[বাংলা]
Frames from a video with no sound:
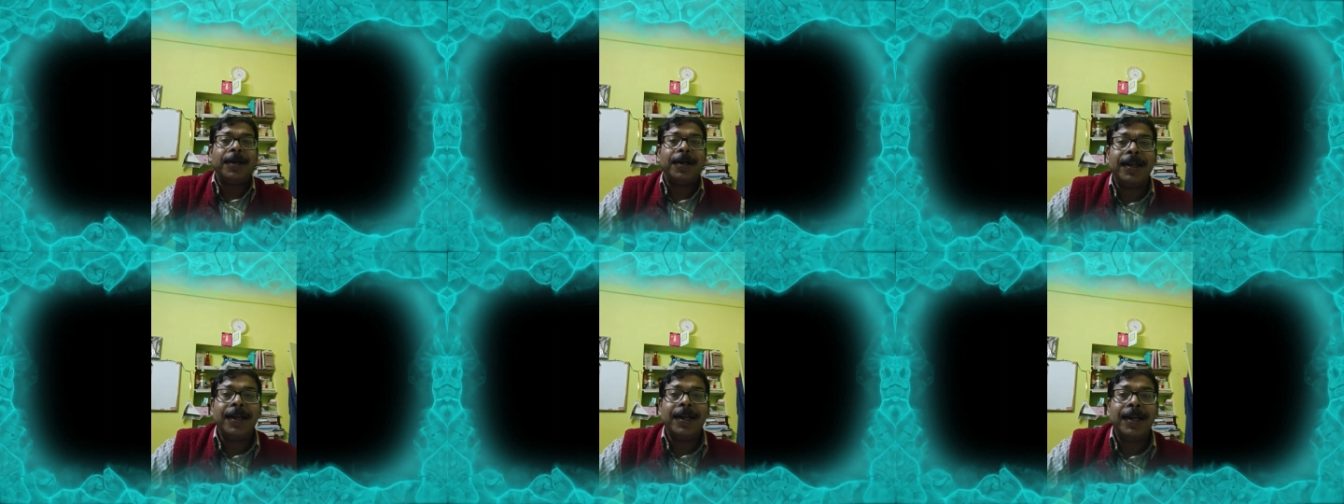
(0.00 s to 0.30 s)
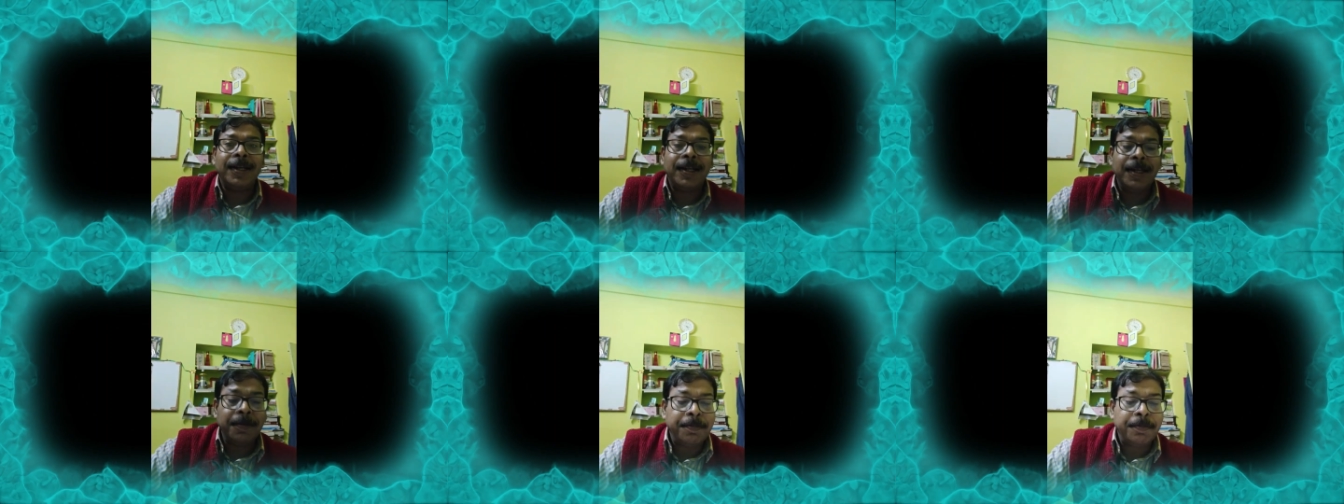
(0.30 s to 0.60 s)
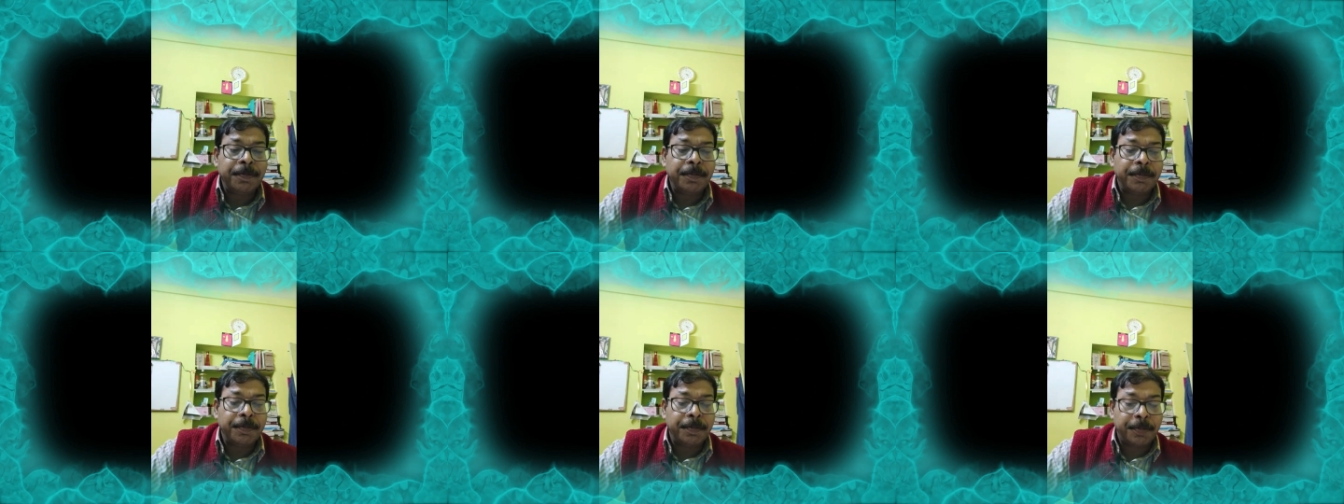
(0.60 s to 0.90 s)
রিলেটিভ
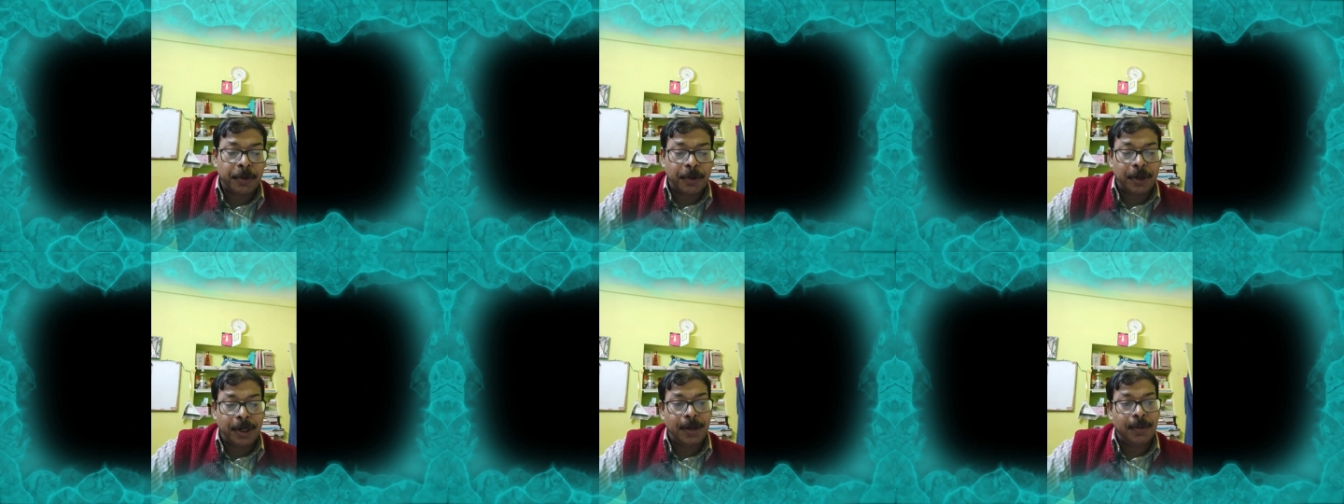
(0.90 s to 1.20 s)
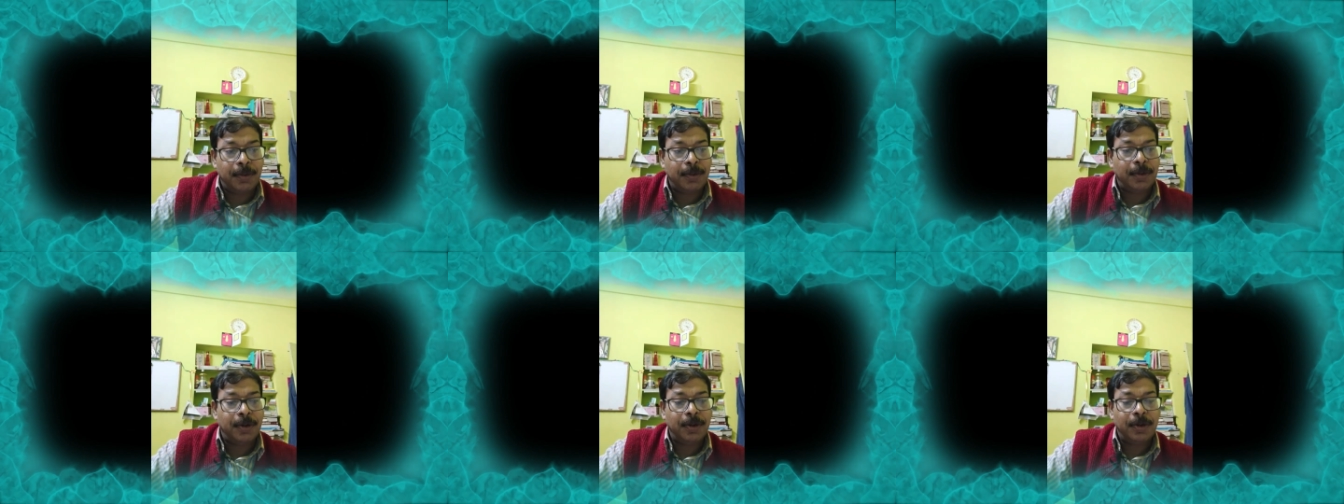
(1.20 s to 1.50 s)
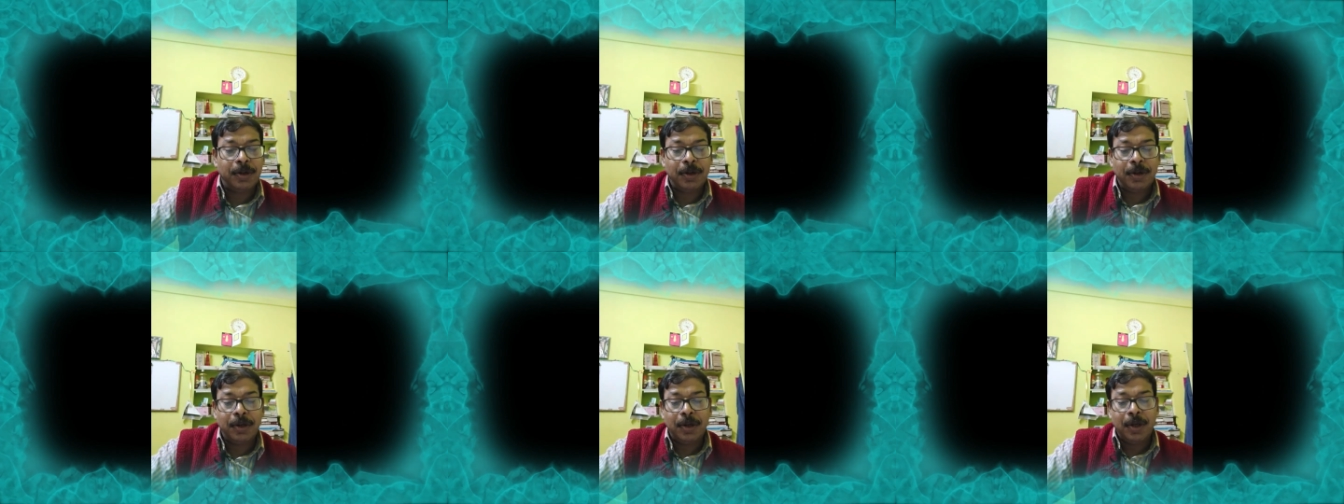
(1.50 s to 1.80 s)
প্রোনাউন
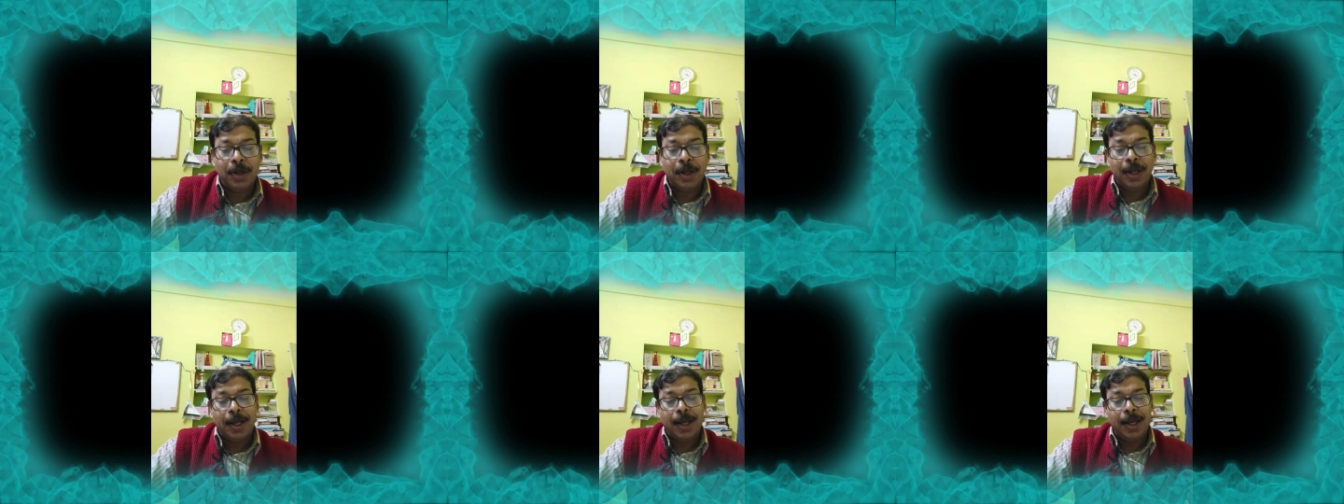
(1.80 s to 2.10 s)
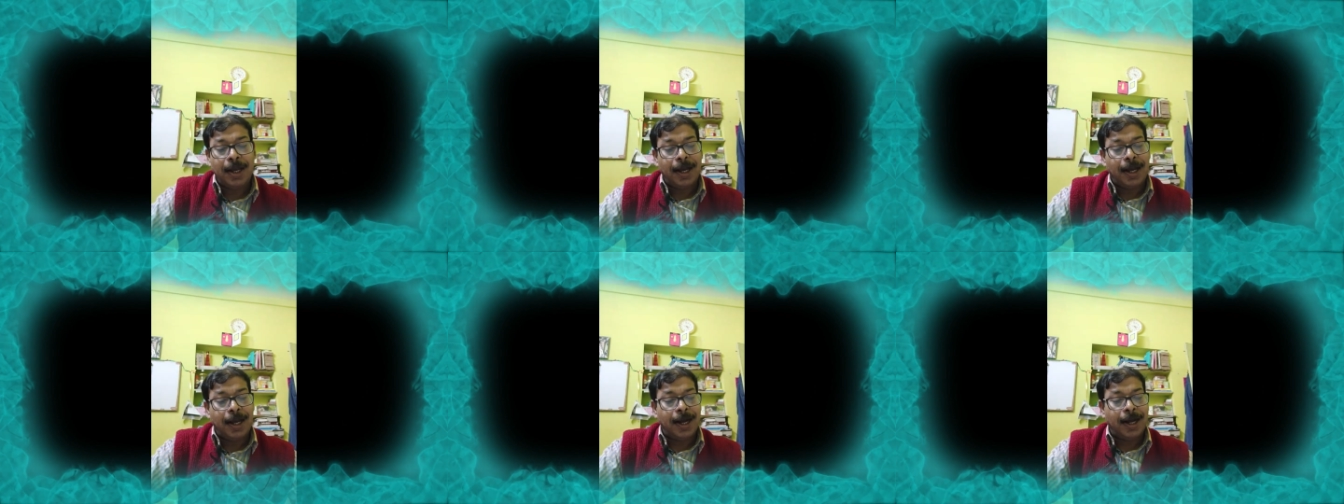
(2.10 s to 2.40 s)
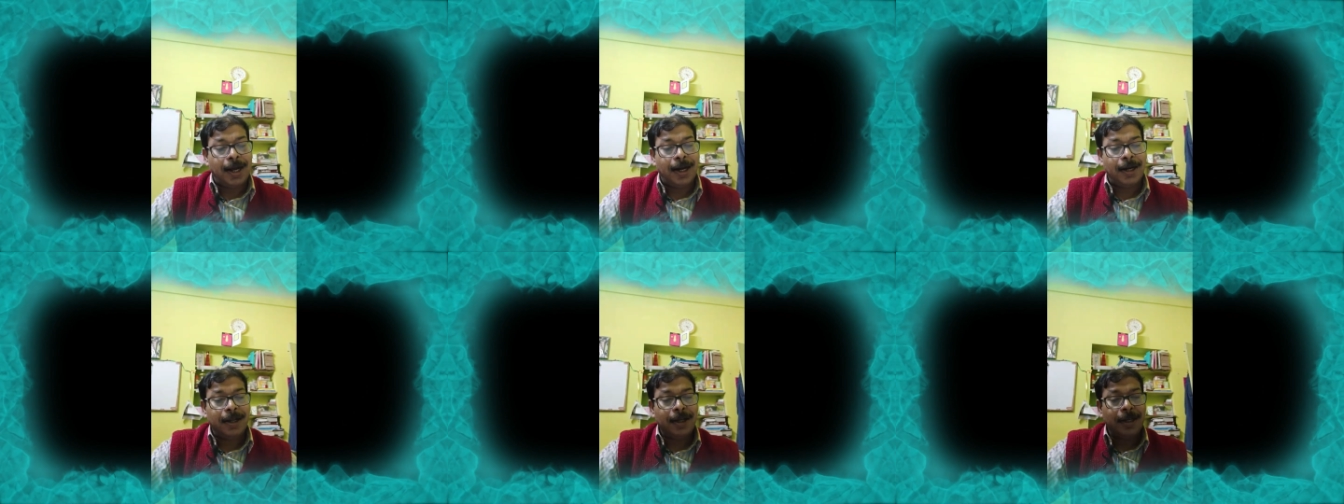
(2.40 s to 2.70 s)

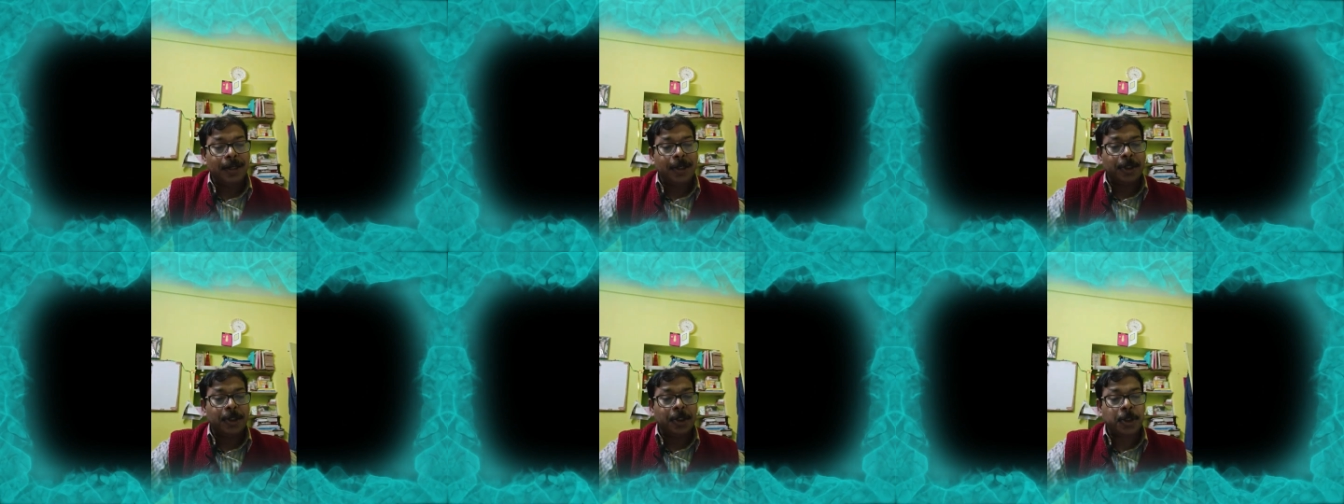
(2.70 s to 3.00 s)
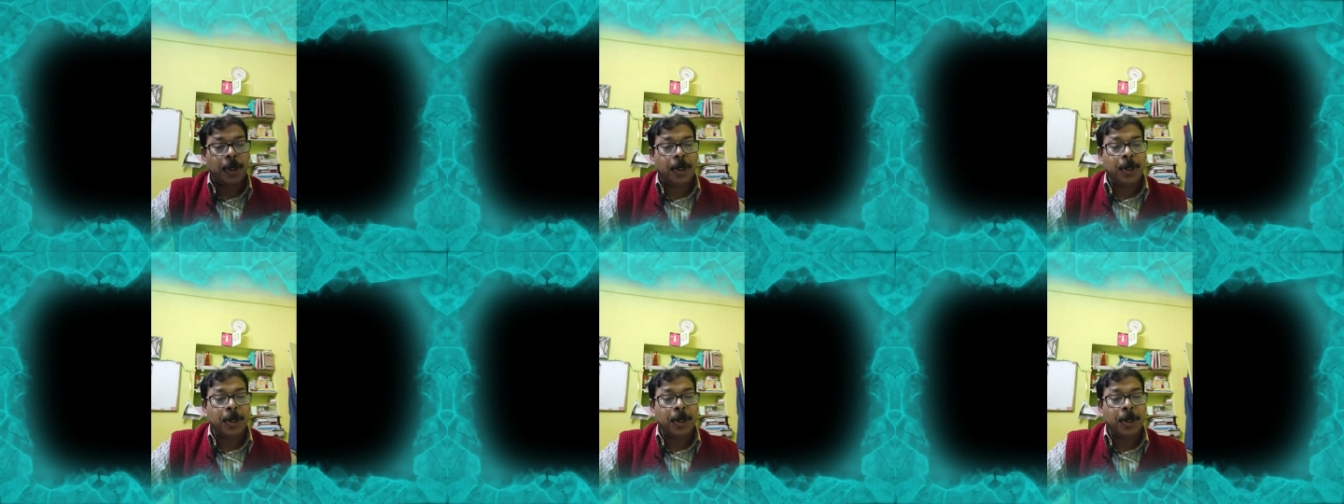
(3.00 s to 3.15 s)
আর ছ